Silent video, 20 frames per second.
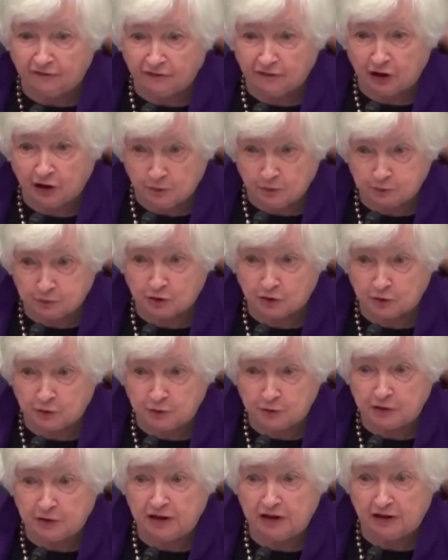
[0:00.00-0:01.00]
アメリカの
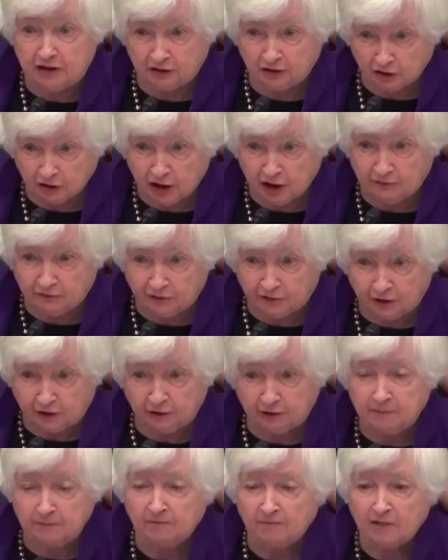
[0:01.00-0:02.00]
財務省は1
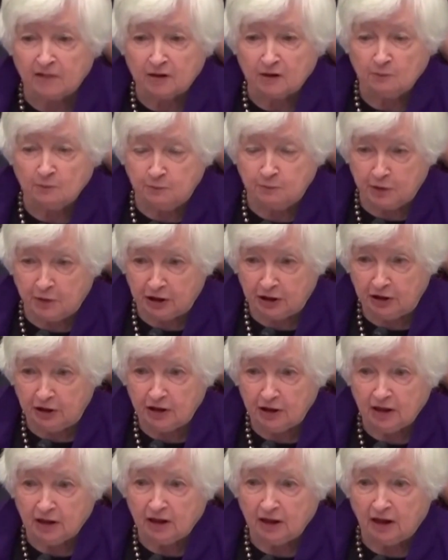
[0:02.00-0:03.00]
日、来週
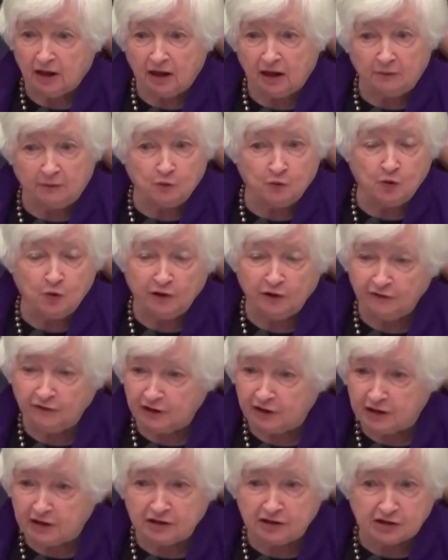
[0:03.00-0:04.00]
実施する中
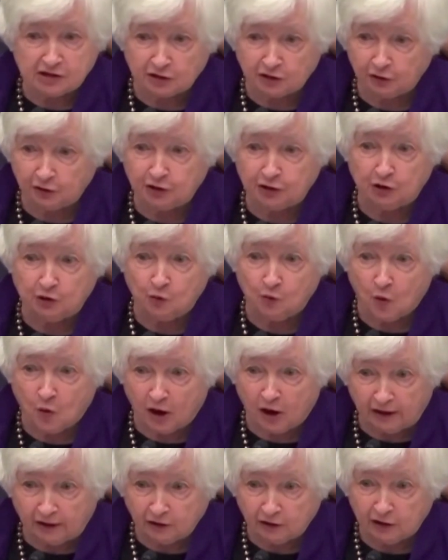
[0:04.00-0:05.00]
長期国債の
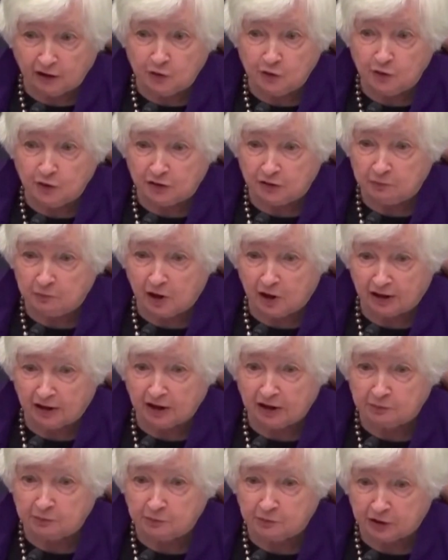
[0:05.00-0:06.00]
四半期定
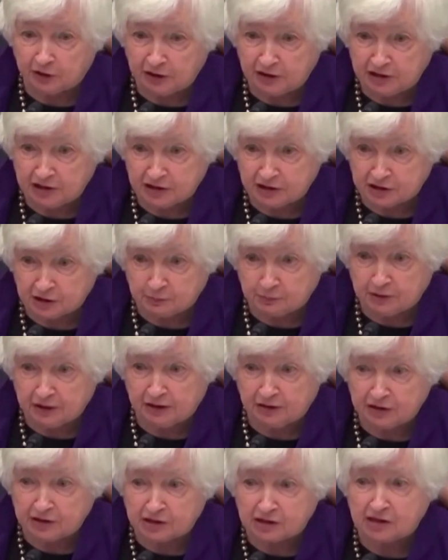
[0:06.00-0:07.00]
例入札の総額
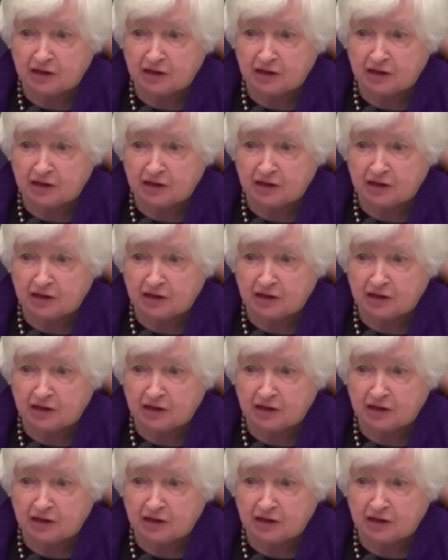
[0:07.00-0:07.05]
が